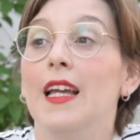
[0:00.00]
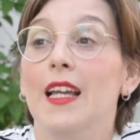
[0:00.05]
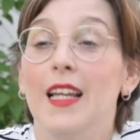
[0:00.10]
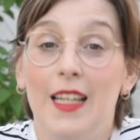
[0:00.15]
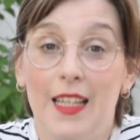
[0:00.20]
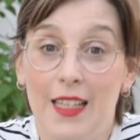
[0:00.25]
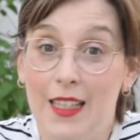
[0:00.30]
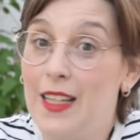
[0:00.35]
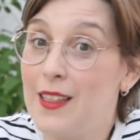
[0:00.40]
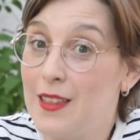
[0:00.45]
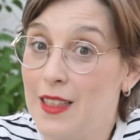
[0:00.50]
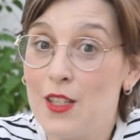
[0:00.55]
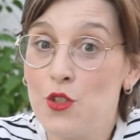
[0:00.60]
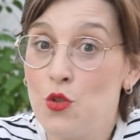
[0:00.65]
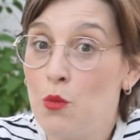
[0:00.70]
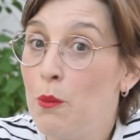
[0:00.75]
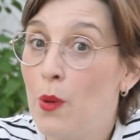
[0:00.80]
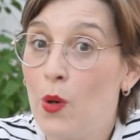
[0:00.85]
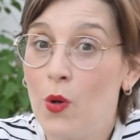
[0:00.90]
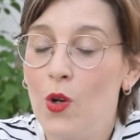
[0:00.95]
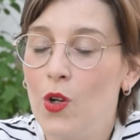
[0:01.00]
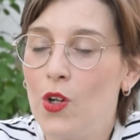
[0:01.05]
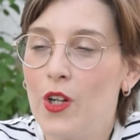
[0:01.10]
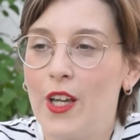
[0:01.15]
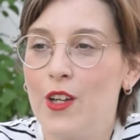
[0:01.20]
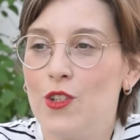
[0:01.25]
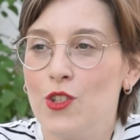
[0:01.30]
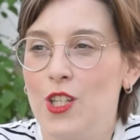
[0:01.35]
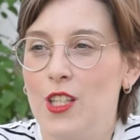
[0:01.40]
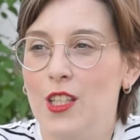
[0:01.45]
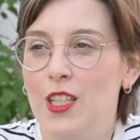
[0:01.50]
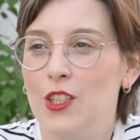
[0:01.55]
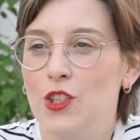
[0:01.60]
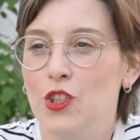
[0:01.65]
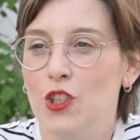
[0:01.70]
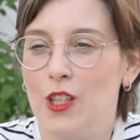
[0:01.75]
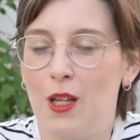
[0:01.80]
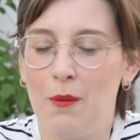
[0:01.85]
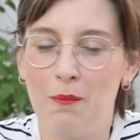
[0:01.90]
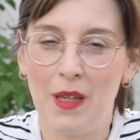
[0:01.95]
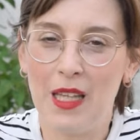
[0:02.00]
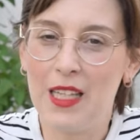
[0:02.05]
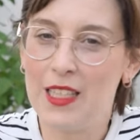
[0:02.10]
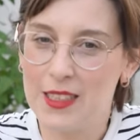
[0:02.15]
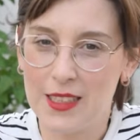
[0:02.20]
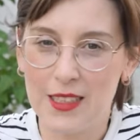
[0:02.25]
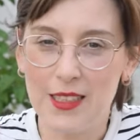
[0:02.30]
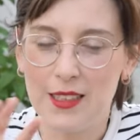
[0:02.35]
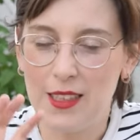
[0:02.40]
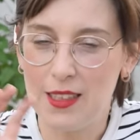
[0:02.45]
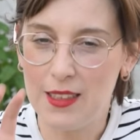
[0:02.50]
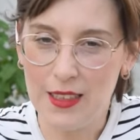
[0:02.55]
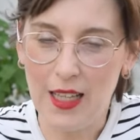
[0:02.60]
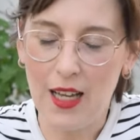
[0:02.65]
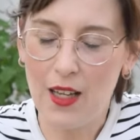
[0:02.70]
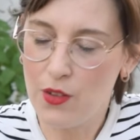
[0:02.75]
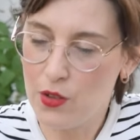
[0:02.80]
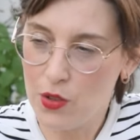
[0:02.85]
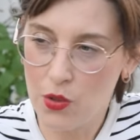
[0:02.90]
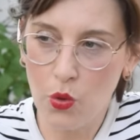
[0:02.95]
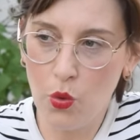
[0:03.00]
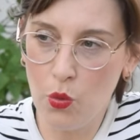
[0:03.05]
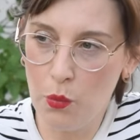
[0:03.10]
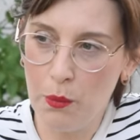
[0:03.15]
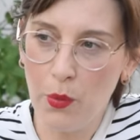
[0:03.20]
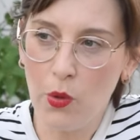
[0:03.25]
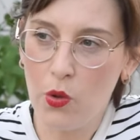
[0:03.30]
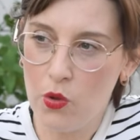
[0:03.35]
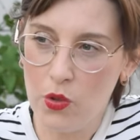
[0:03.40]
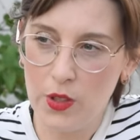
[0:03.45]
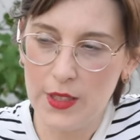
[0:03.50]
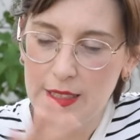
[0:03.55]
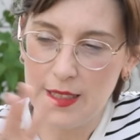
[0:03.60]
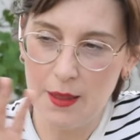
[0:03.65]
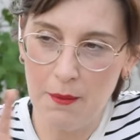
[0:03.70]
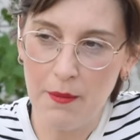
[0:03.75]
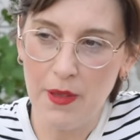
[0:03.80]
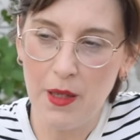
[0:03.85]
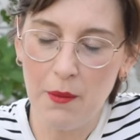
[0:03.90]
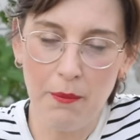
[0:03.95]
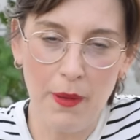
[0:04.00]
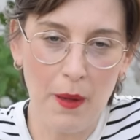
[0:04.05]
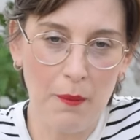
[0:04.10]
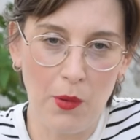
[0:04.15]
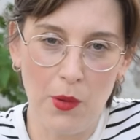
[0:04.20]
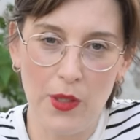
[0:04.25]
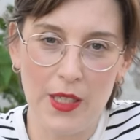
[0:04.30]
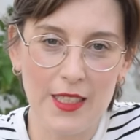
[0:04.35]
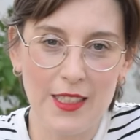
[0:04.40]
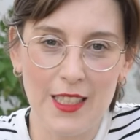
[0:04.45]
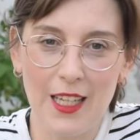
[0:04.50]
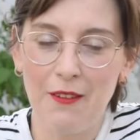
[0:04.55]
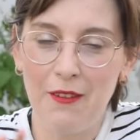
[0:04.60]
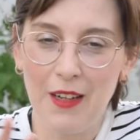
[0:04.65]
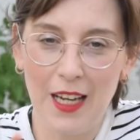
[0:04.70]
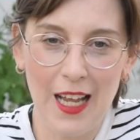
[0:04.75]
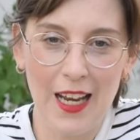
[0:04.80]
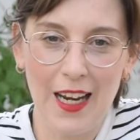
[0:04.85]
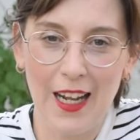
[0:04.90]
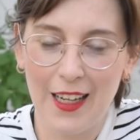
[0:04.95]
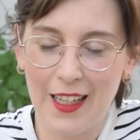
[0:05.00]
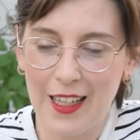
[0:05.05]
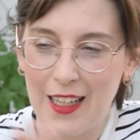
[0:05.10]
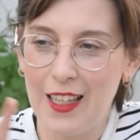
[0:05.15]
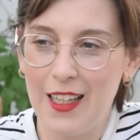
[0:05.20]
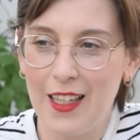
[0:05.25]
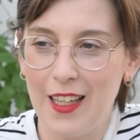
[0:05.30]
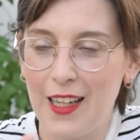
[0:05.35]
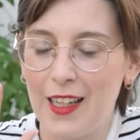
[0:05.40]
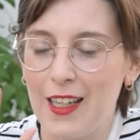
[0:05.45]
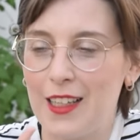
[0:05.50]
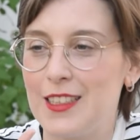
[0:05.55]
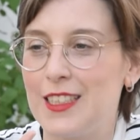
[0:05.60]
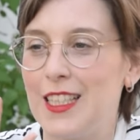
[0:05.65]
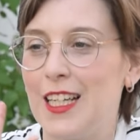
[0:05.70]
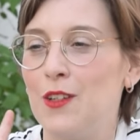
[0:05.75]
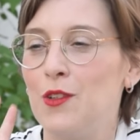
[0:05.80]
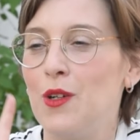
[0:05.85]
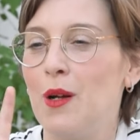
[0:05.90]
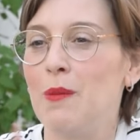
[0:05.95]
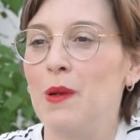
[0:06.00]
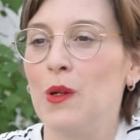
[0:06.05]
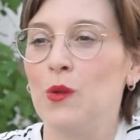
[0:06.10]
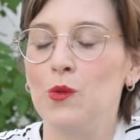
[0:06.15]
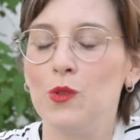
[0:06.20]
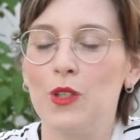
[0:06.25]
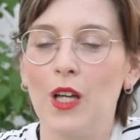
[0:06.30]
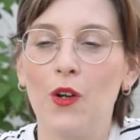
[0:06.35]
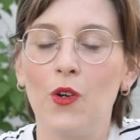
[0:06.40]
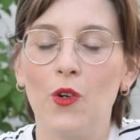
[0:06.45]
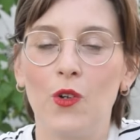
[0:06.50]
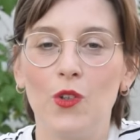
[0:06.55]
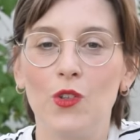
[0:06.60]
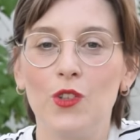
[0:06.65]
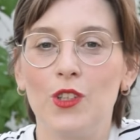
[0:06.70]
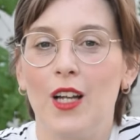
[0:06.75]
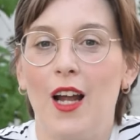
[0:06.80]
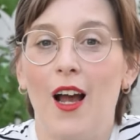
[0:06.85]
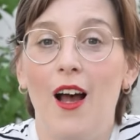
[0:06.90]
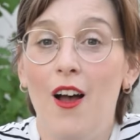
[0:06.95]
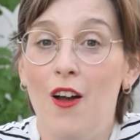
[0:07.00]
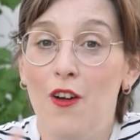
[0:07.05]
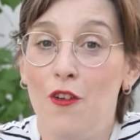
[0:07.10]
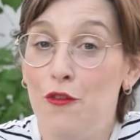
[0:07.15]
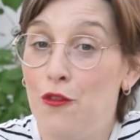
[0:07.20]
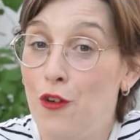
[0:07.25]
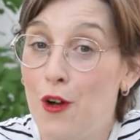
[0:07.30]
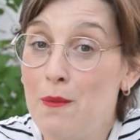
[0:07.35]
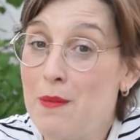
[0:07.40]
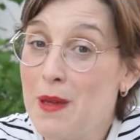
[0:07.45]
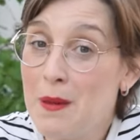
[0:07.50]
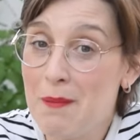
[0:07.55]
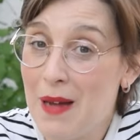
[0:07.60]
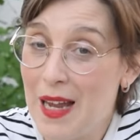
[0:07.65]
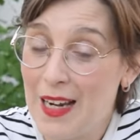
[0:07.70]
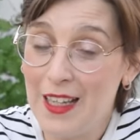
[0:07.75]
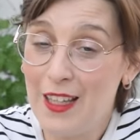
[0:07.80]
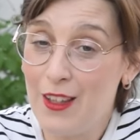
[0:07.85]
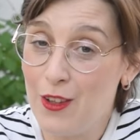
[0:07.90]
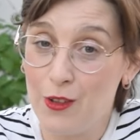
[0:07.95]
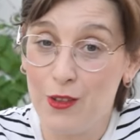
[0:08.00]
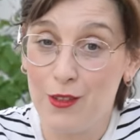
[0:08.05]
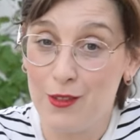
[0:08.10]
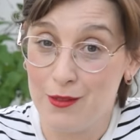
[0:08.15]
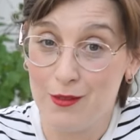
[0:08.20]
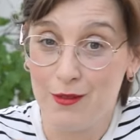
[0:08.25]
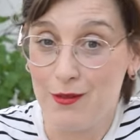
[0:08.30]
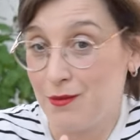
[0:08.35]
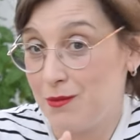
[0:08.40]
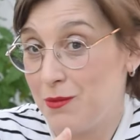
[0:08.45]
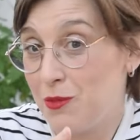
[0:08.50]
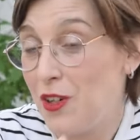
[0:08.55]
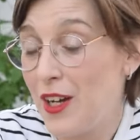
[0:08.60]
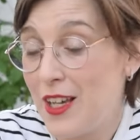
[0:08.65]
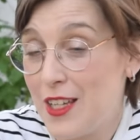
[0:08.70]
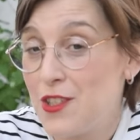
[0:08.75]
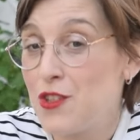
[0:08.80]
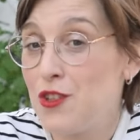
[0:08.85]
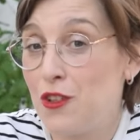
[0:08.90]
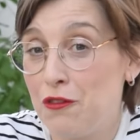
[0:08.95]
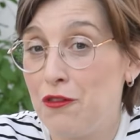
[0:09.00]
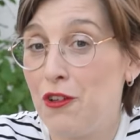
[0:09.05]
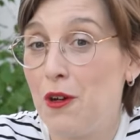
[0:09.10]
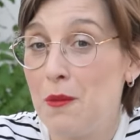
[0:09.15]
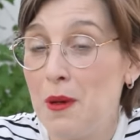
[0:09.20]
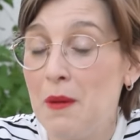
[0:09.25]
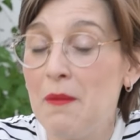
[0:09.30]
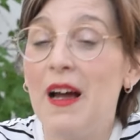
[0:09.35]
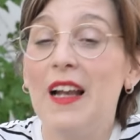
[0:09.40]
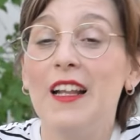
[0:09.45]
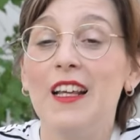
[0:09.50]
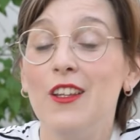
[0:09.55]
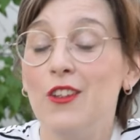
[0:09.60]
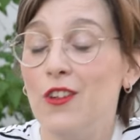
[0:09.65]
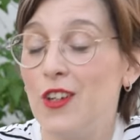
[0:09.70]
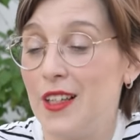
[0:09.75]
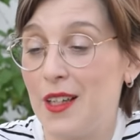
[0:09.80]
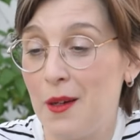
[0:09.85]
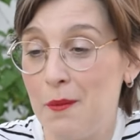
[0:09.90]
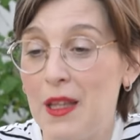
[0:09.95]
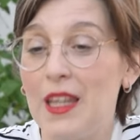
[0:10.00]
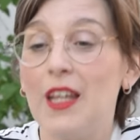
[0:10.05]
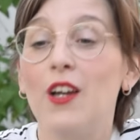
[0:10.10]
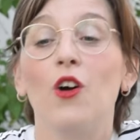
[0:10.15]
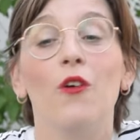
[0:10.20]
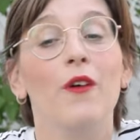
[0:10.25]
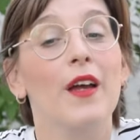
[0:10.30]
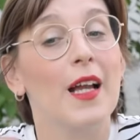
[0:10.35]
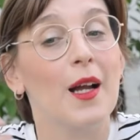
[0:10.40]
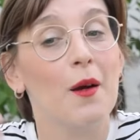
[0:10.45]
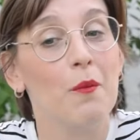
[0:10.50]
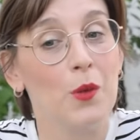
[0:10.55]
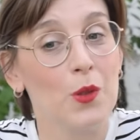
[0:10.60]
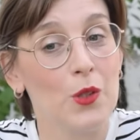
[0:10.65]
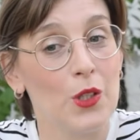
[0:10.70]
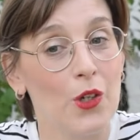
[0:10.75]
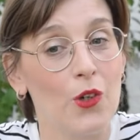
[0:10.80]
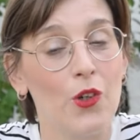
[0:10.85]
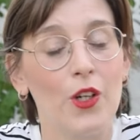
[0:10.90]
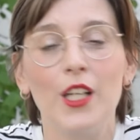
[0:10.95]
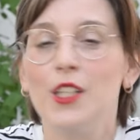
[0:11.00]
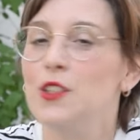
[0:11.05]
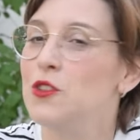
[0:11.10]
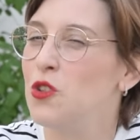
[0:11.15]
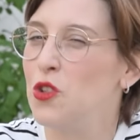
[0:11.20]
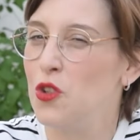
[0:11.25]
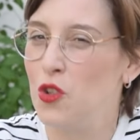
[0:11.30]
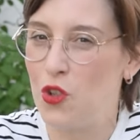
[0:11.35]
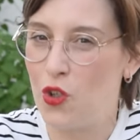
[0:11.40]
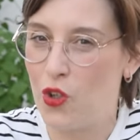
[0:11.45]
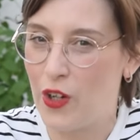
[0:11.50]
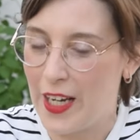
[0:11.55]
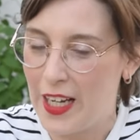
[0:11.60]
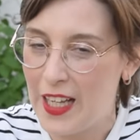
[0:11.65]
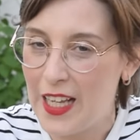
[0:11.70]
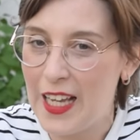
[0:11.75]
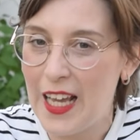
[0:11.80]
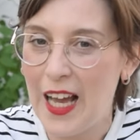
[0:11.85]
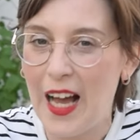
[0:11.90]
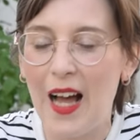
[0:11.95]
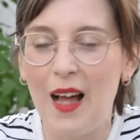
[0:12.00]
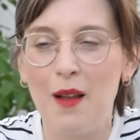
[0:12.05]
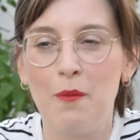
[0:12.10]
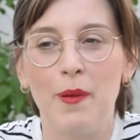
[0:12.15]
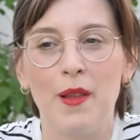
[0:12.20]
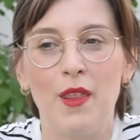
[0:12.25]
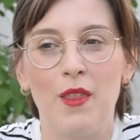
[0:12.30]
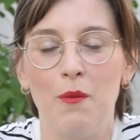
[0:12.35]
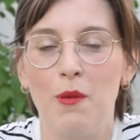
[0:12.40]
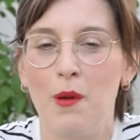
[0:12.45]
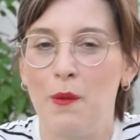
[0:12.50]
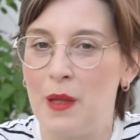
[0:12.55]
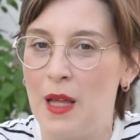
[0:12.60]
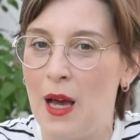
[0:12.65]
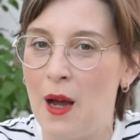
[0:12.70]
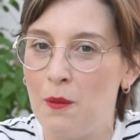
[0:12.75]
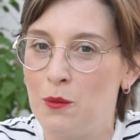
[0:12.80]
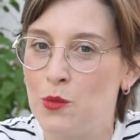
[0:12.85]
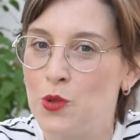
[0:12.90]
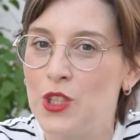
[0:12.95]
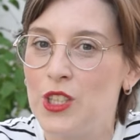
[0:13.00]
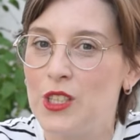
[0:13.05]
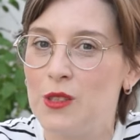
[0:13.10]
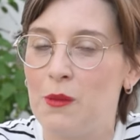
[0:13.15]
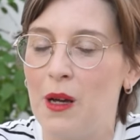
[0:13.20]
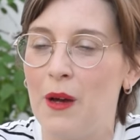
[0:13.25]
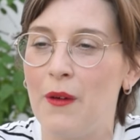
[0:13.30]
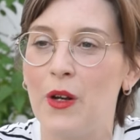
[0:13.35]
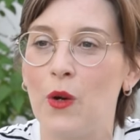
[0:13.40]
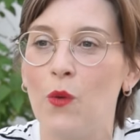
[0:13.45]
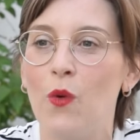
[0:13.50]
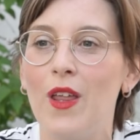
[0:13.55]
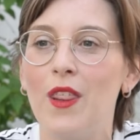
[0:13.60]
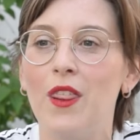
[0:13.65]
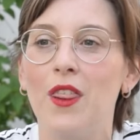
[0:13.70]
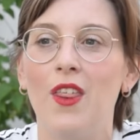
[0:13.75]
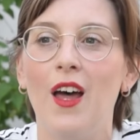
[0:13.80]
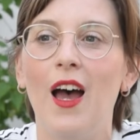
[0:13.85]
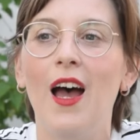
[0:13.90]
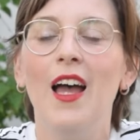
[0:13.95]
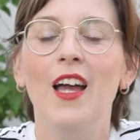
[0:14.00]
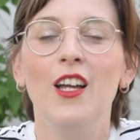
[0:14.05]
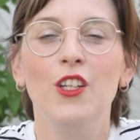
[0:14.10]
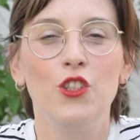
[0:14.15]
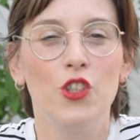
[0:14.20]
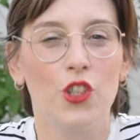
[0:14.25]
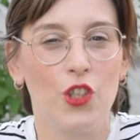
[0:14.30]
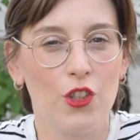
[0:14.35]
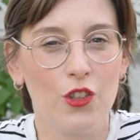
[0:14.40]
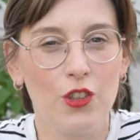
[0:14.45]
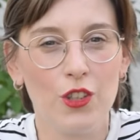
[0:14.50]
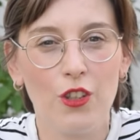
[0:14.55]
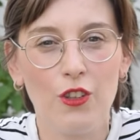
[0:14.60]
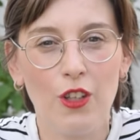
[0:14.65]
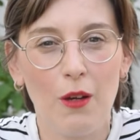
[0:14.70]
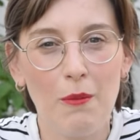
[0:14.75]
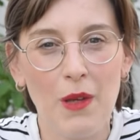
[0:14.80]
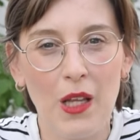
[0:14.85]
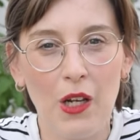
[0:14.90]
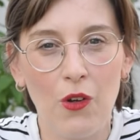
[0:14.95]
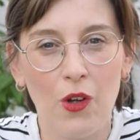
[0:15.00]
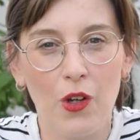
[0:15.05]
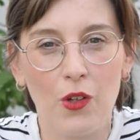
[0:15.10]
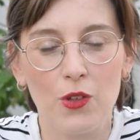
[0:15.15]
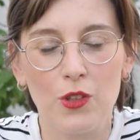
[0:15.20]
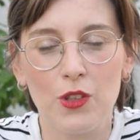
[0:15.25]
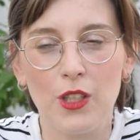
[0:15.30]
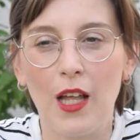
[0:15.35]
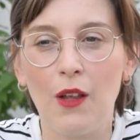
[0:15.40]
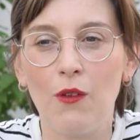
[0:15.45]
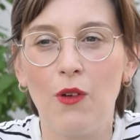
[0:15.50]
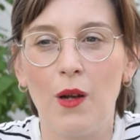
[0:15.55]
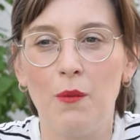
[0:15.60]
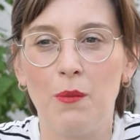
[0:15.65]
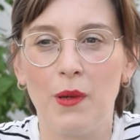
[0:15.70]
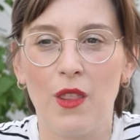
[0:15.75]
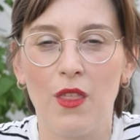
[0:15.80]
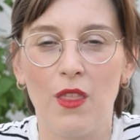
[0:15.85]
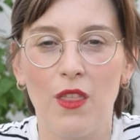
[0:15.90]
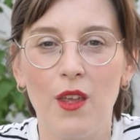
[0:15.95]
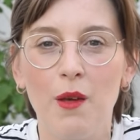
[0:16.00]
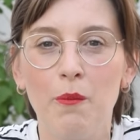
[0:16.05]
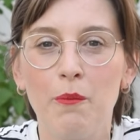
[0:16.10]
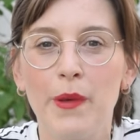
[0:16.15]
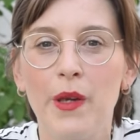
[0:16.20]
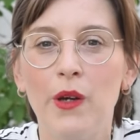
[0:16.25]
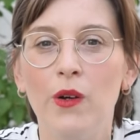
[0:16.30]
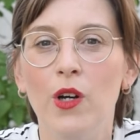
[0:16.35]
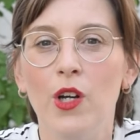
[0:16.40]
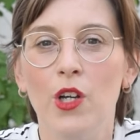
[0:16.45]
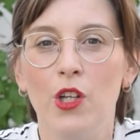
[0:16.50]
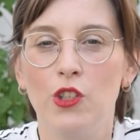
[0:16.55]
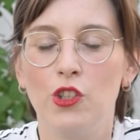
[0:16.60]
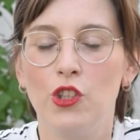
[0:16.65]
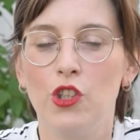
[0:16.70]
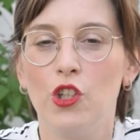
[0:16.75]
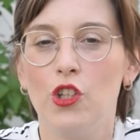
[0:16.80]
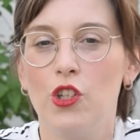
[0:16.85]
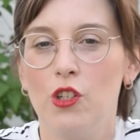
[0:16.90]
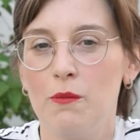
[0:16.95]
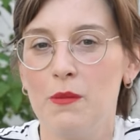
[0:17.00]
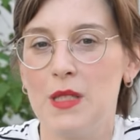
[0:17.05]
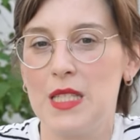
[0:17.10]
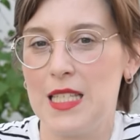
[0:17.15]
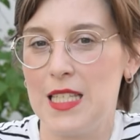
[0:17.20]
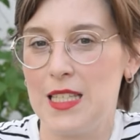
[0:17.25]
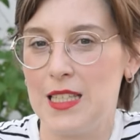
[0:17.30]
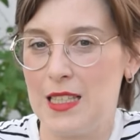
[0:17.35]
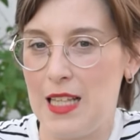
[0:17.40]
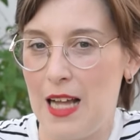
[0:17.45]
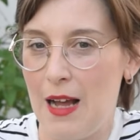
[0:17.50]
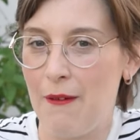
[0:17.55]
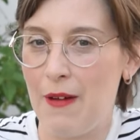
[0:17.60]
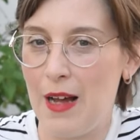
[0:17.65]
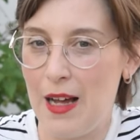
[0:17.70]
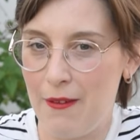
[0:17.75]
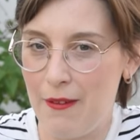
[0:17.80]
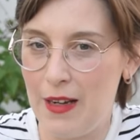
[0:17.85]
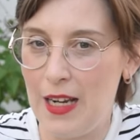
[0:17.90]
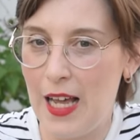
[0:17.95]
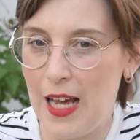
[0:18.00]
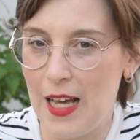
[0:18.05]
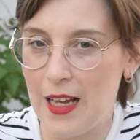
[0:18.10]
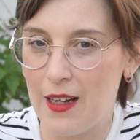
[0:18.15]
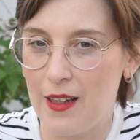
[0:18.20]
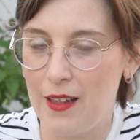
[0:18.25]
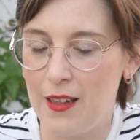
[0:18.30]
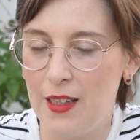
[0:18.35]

Y, es un poco lo que os he dicho también, es que este tag un poco es también para ponerse a hablar aquí y enganchar una pregunta con otra. Fue mi marido, fue eso, fue mi marido el que me dijo, venga, ponte con esto, yo no quería, al principio me daba muchísima vergüenza, yo creo que esto también lo he contado, al principio yo no me sentaba a hablar,